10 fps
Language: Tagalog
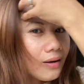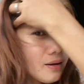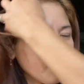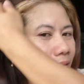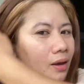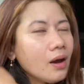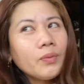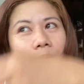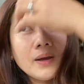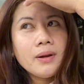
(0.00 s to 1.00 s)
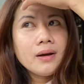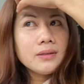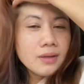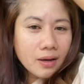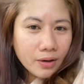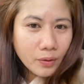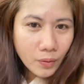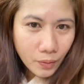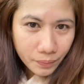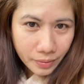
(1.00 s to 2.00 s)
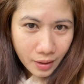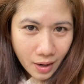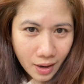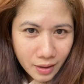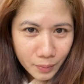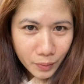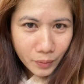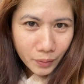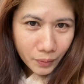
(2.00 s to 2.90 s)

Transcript: ka na. Problema lang kasi sa hair ko. Ayan po.